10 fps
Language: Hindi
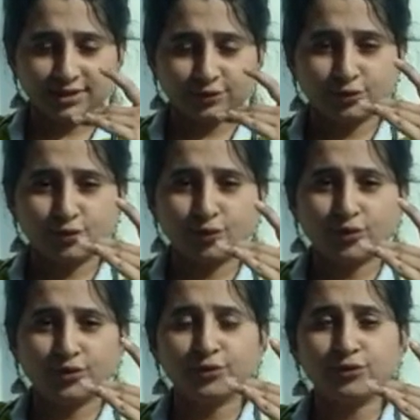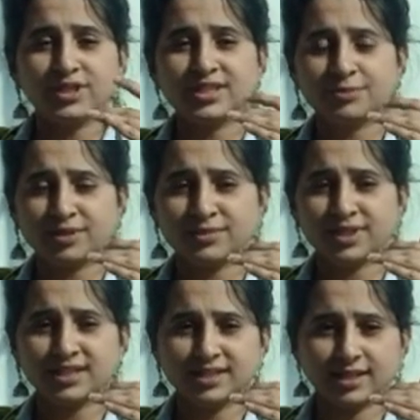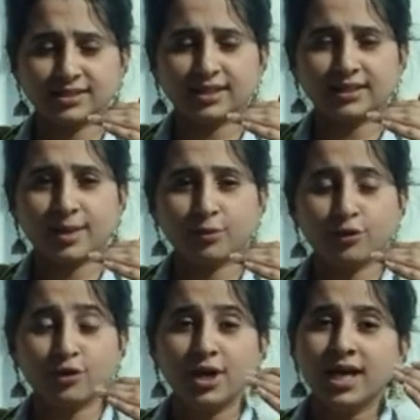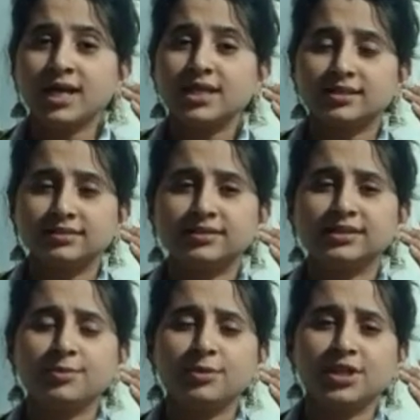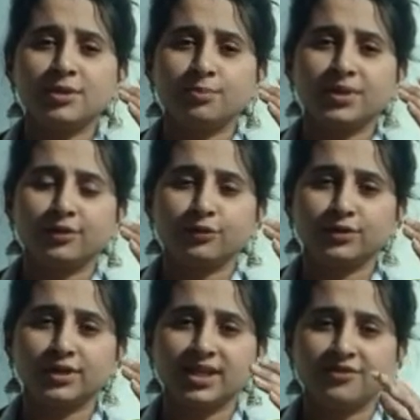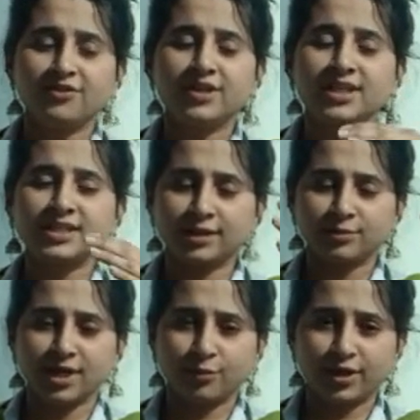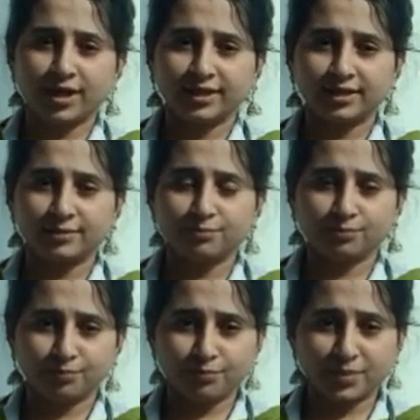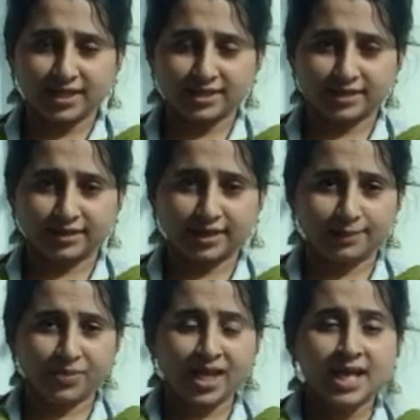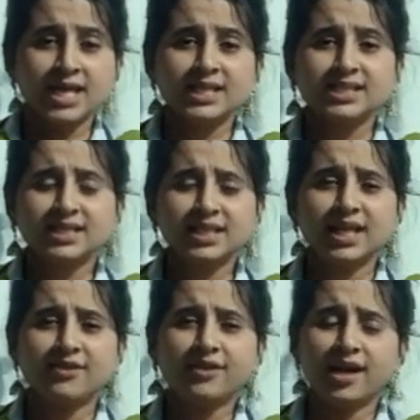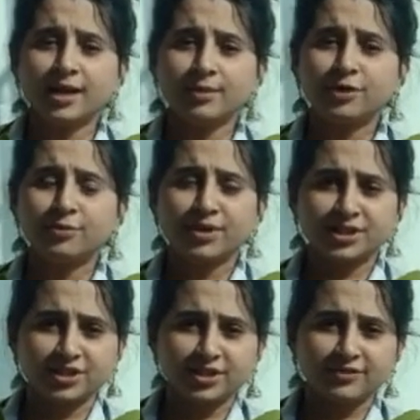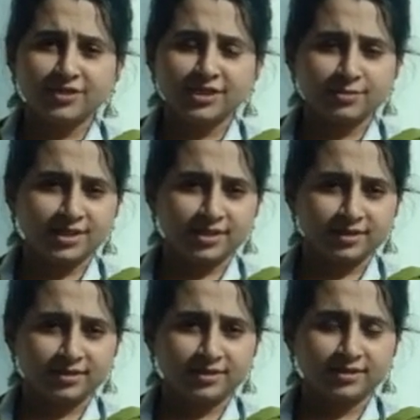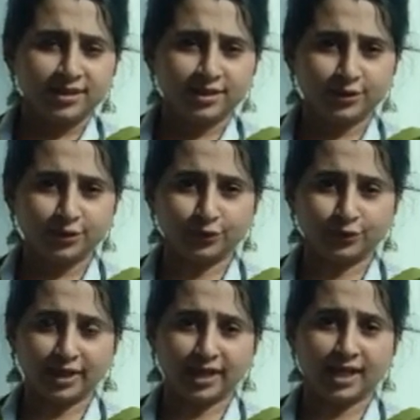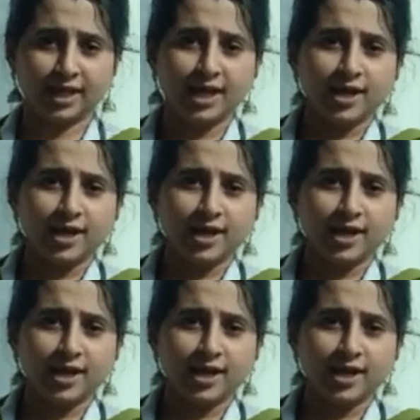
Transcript: जो कोल्ड फ्लू की सिम्टम के साथ साथ आपको सर दर्द की भी कंप्लेन होती है फीवर के साथ भी आपको हेड पाया जाता है इसके अलावा हाई ब्लड प्रेशर की वजह से भी सर दर्द होता है